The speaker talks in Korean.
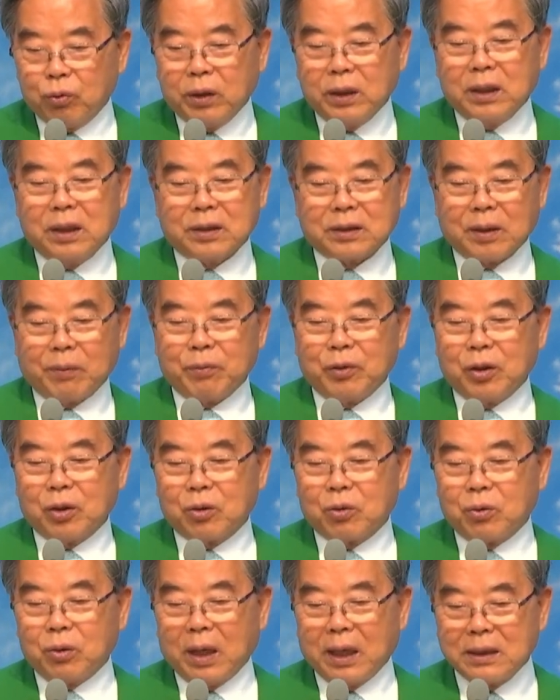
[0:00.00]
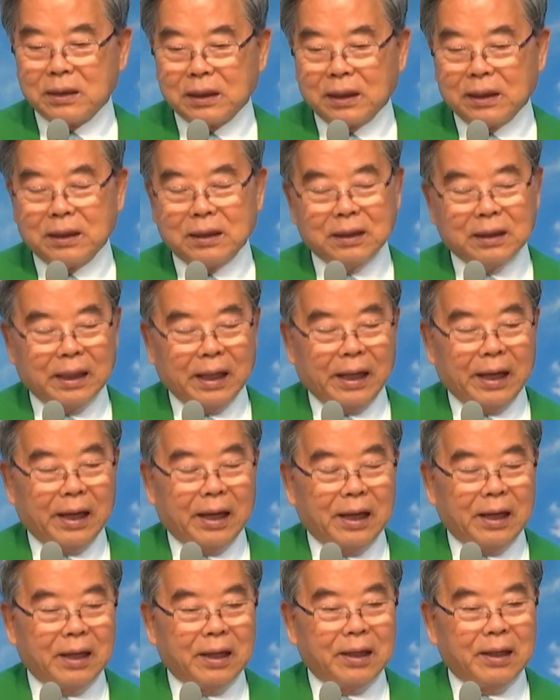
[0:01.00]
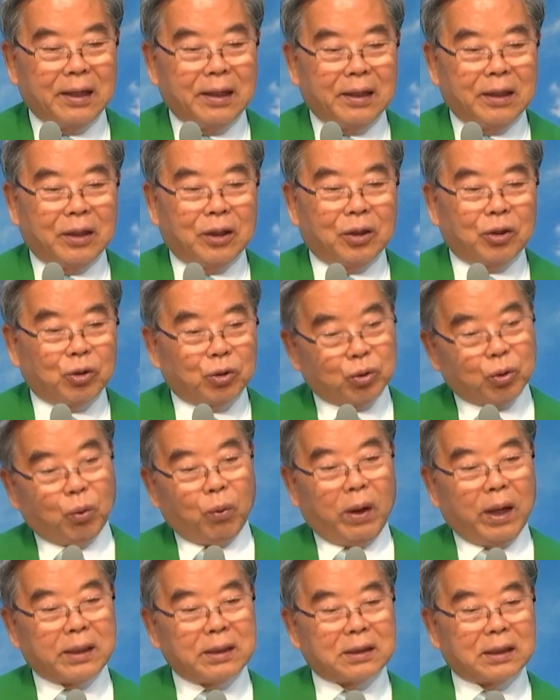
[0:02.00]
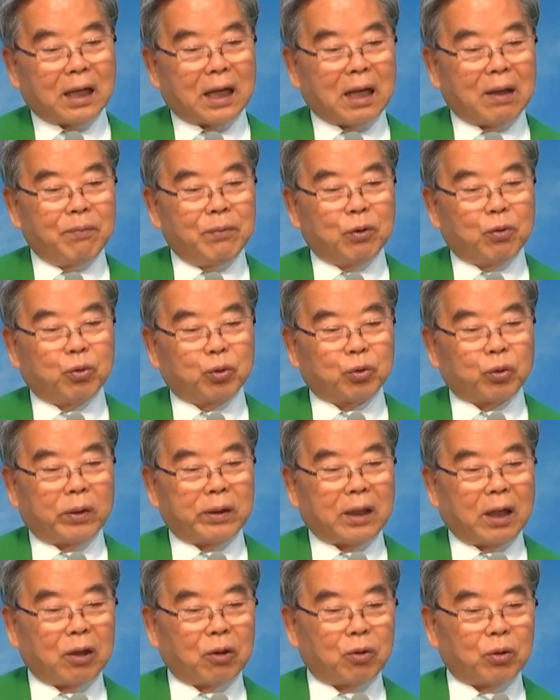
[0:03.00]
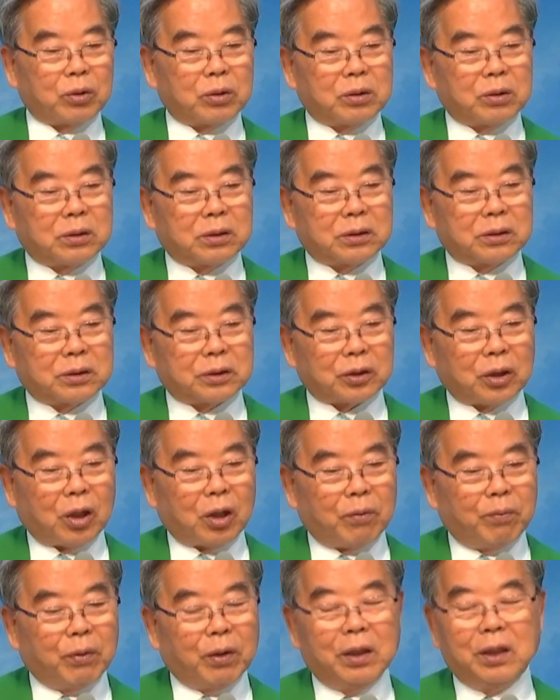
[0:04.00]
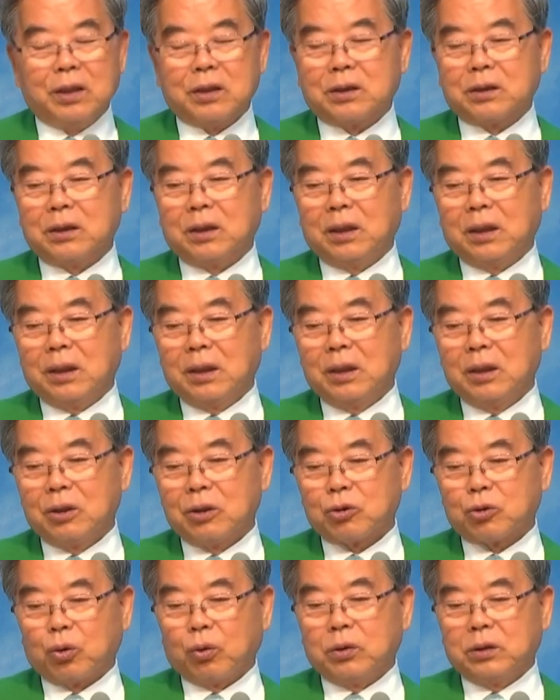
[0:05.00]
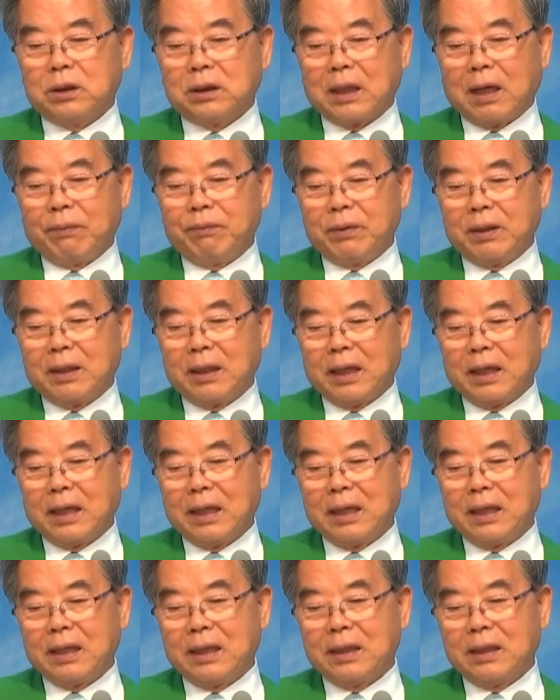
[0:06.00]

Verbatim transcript: 누워있는 사람도 있고 앉아있는데 또 한 사람이 구조해달고 저 멀리서 손짓합니다.